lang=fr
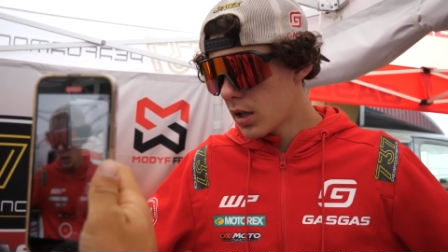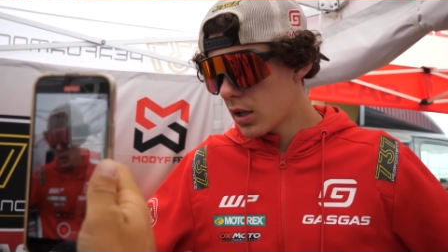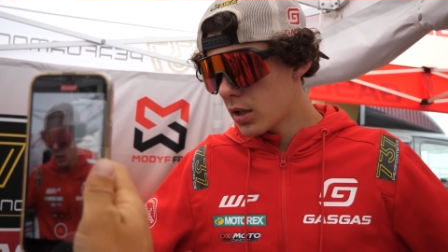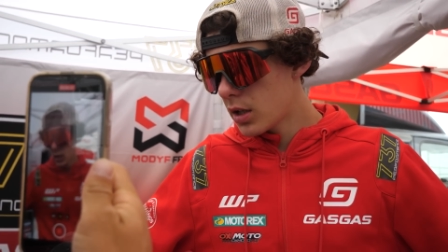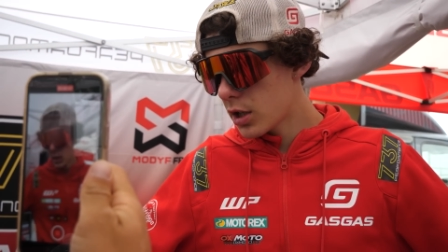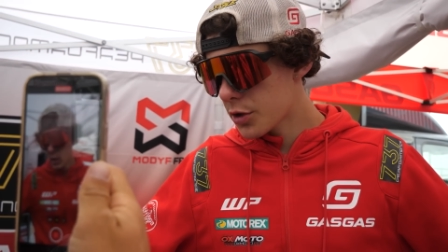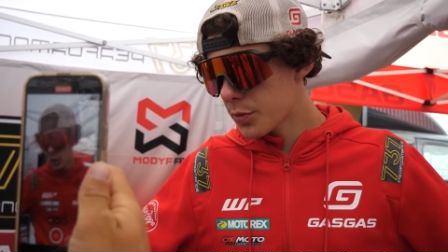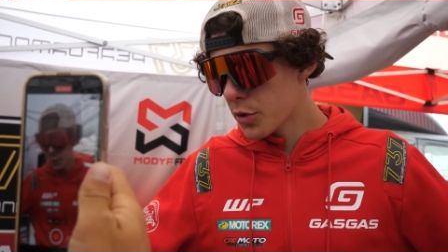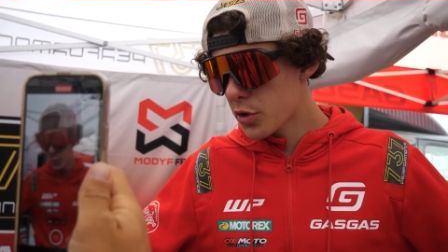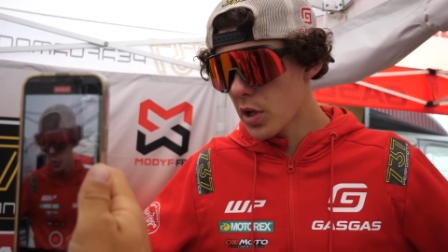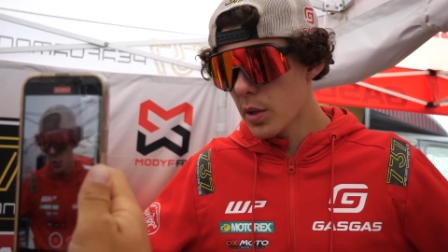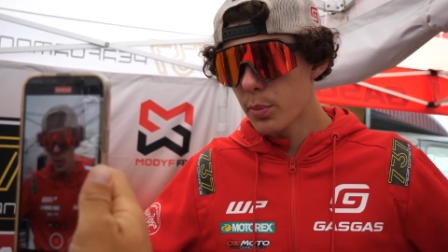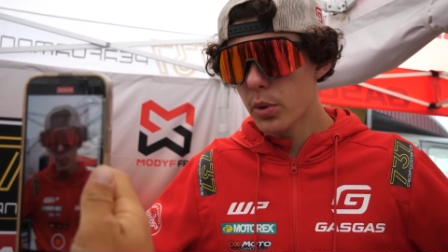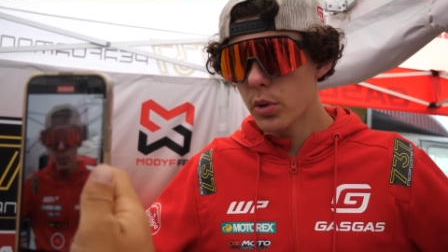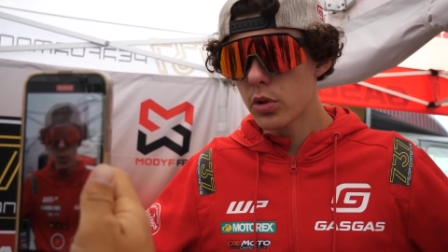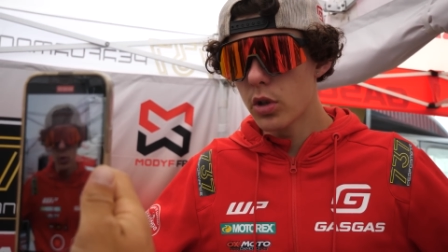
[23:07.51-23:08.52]
Euh, je me suis un
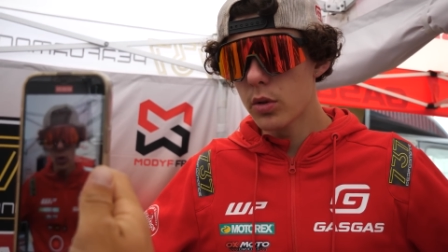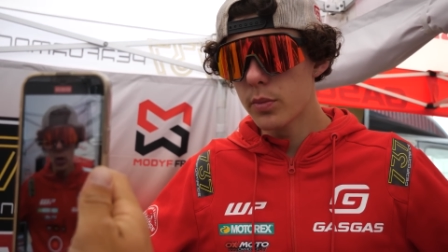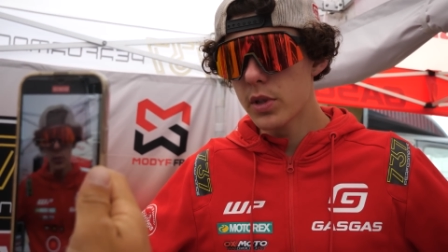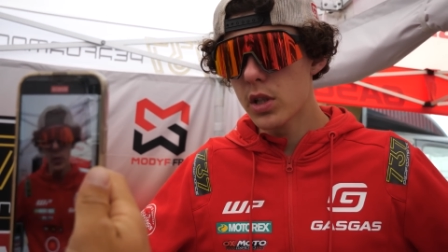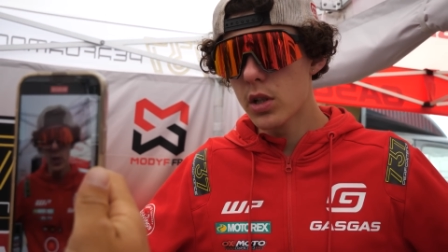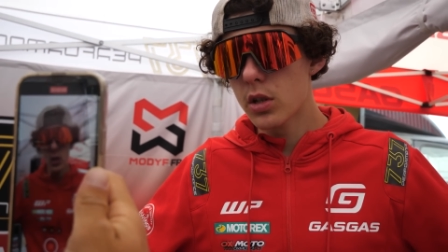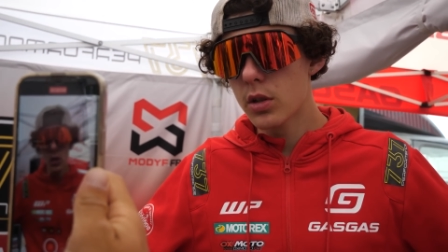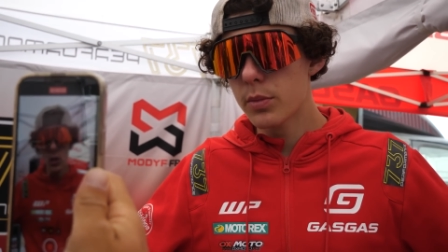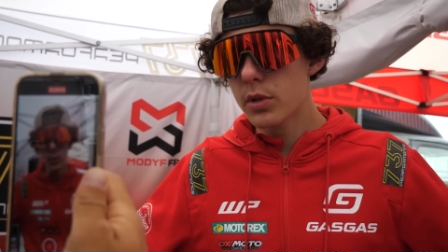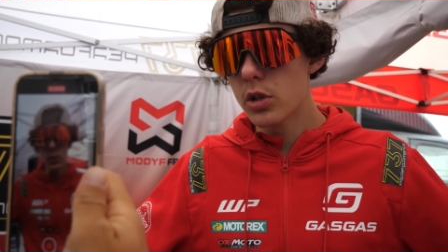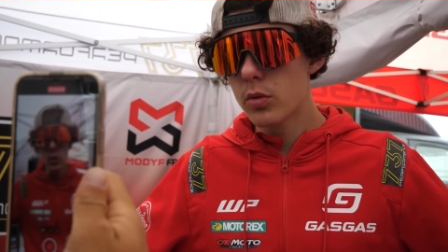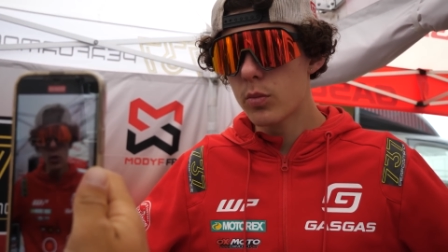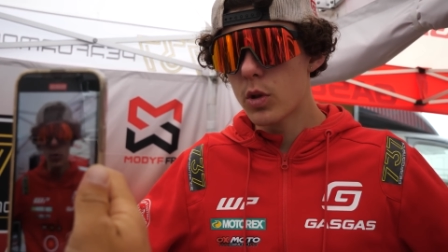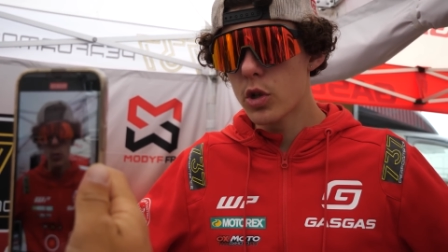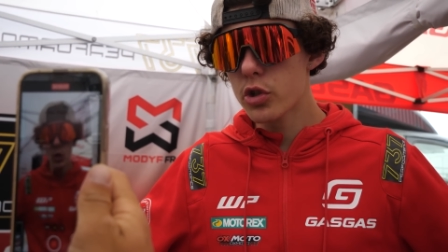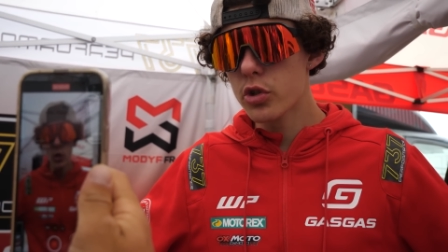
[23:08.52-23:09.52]
peu endormi au euh, milieu
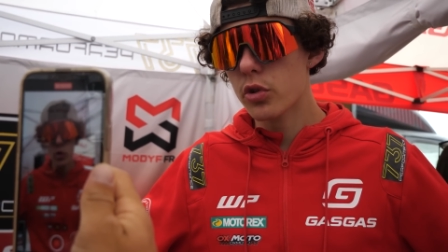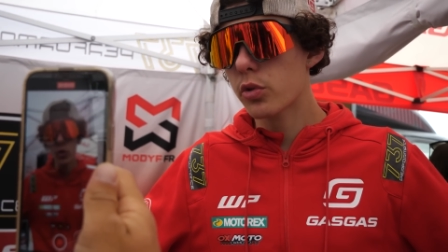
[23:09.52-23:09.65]
de manche.